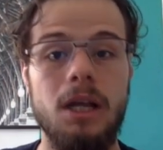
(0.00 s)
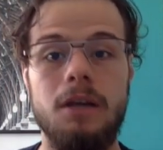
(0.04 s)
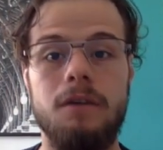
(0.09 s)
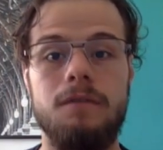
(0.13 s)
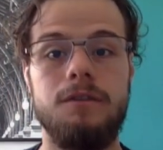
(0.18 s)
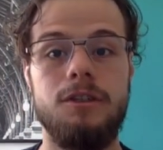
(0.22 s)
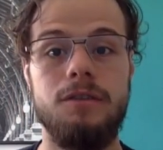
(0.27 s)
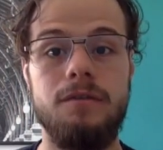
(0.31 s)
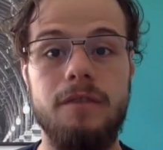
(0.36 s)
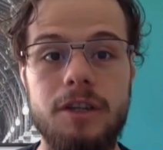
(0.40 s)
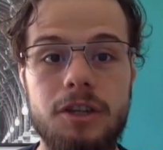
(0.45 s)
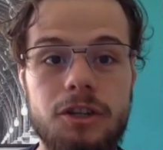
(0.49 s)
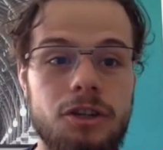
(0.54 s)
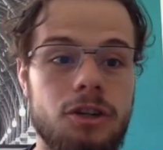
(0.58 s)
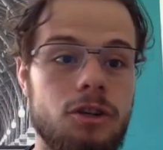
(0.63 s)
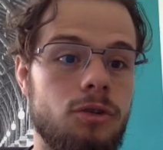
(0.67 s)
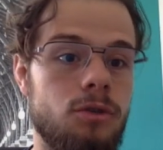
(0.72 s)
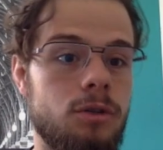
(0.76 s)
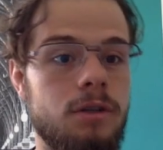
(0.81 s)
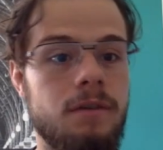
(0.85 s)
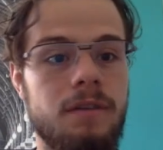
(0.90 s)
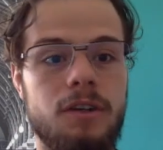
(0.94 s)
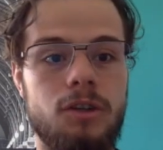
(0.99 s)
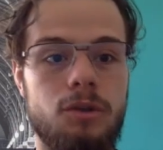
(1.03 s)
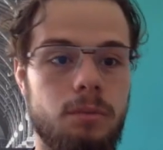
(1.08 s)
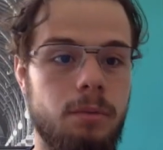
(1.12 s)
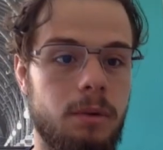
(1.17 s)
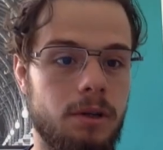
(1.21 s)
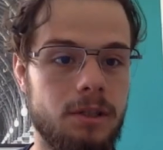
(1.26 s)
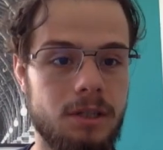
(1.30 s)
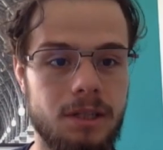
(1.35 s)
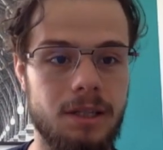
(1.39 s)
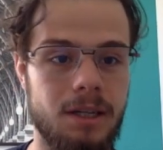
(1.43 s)
W
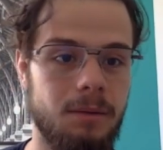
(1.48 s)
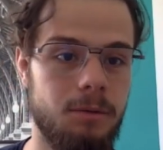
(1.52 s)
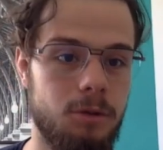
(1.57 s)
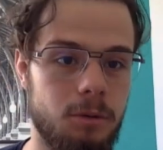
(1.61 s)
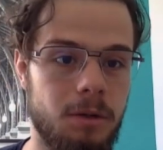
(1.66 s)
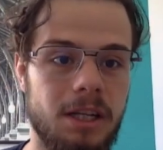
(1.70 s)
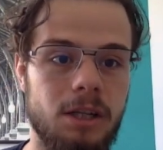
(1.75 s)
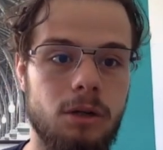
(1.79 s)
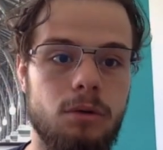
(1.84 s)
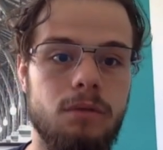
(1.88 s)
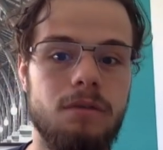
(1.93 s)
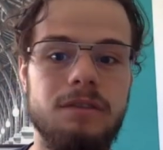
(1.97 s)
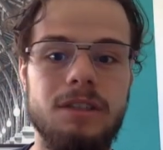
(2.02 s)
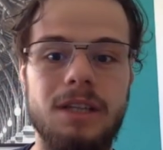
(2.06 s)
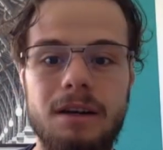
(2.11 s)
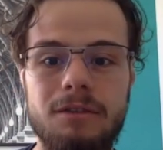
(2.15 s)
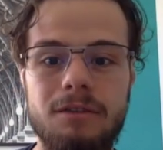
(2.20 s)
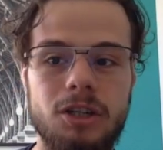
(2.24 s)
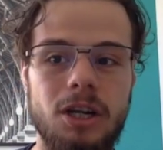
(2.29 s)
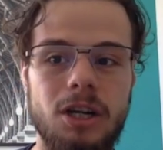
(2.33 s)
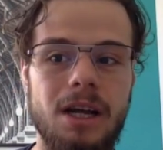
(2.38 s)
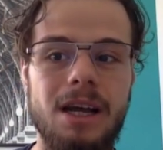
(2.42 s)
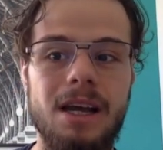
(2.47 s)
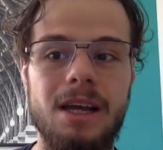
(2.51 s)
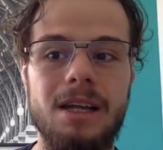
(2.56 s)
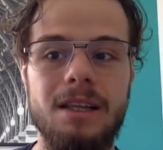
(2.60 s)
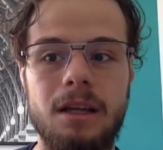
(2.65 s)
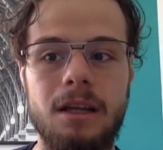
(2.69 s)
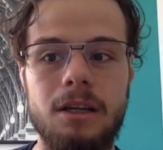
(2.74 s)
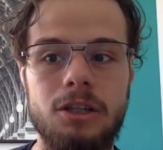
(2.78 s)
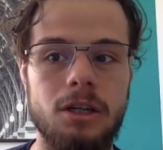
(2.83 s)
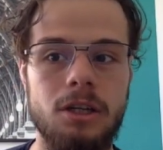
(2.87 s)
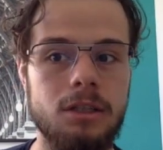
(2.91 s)
99% przypadków zawsze
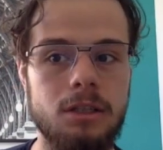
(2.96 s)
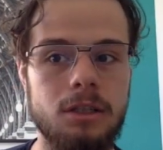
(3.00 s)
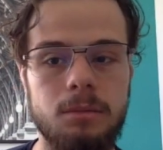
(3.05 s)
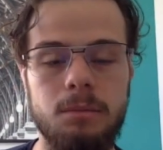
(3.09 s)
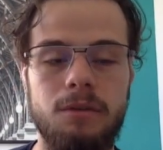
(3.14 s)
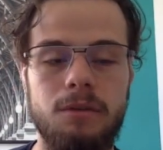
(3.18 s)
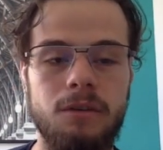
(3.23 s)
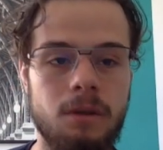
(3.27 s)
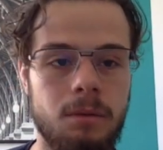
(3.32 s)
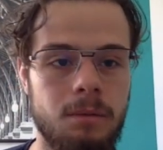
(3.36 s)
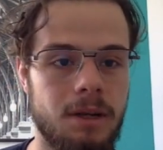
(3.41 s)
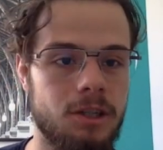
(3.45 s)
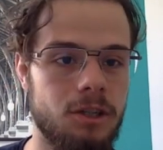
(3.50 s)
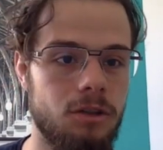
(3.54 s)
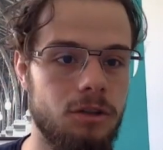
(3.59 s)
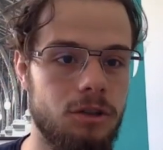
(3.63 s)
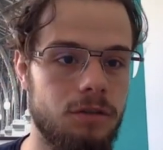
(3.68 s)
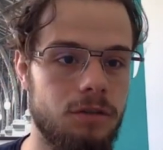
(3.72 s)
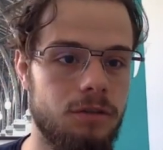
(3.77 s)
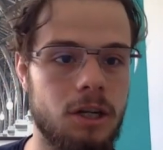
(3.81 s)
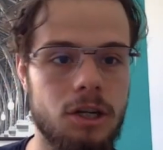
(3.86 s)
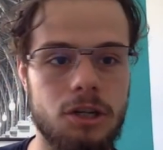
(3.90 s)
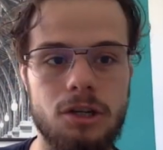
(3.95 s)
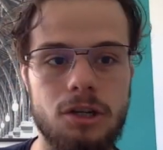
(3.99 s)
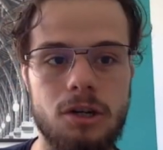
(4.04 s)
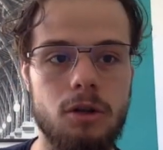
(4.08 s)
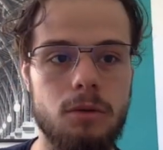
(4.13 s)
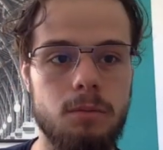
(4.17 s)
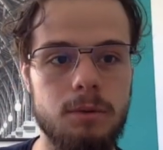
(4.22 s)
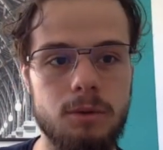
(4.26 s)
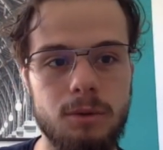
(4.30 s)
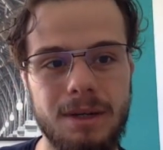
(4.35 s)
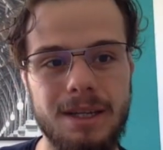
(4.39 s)
najczęstszym powodem, dlaczego dziewczyna Ci nie
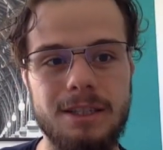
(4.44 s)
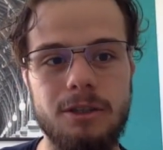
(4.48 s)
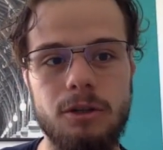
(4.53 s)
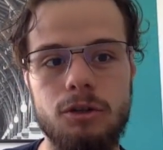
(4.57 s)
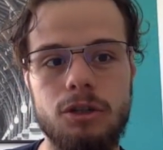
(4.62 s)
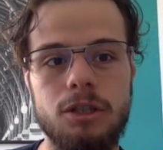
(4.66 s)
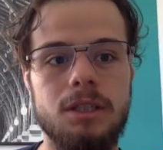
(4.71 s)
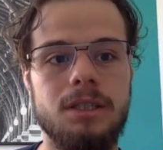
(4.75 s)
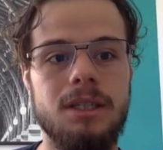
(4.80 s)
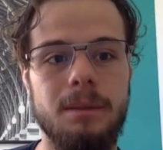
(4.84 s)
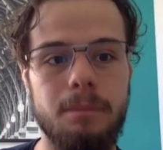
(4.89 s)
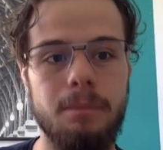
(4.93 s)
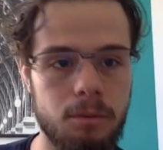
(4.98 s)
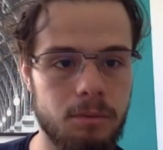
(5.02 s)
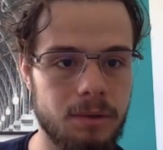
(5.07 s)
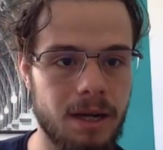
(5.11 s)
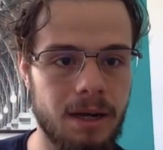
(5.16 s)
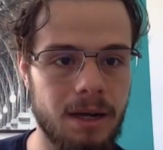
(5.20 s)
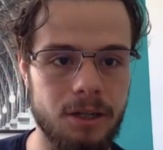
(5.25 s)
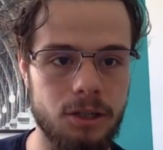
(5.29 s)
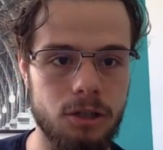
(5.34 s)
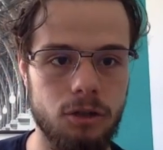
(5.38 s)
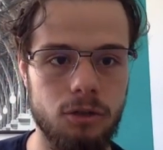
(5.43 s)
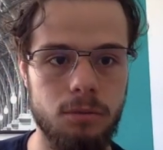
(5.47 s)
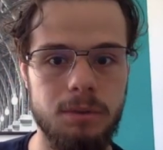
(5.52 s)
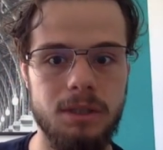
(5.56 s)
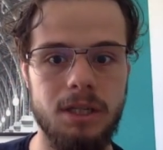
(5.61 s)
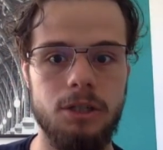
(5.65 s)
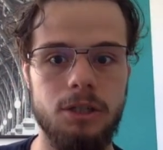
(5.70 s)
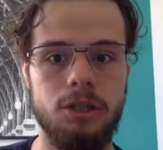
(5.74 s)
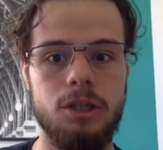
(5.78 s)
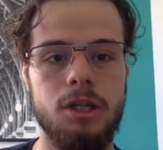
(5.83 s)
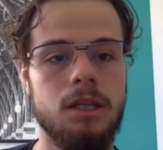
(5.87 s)
odpisuje, jest to, że zapomniała Ci
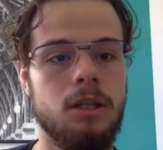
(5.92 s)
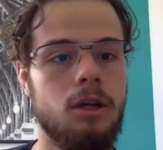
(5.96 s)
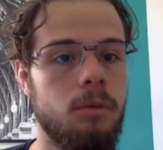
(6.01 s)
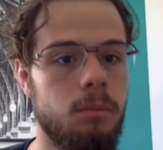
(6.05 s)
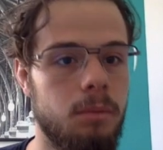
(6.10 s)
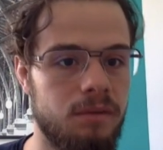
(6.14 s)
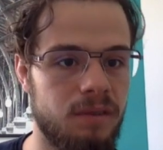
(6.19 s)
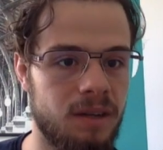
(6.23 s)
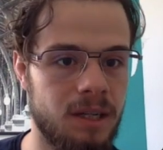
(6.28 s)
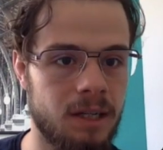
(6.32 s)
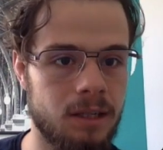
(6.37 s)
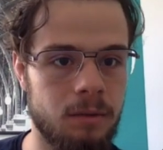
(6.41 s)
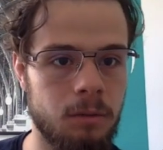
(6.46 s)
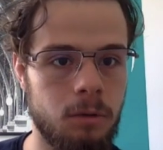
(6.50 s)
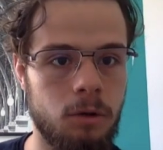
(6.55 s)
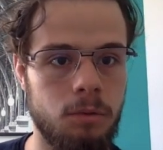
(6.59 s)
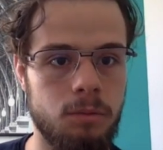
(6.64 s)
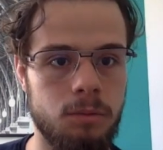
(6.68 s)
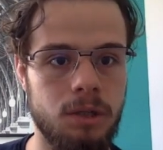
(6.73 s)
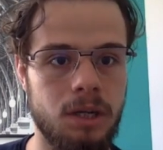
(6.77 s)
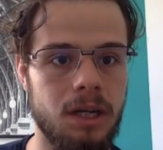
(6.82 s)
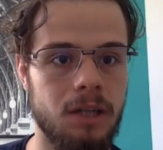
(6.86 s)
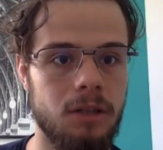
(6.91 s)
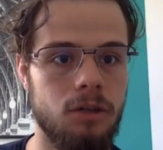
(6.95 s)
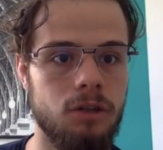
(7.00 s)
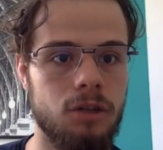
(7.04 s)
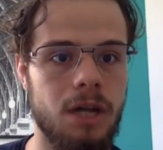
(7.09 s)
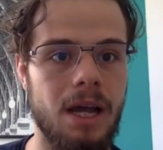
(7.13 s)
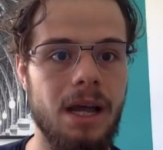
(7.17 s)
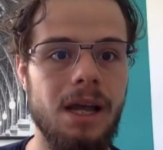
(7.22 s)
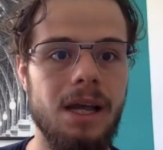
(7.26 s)
odpisać, że rzadko bywa na tym komunikatorze.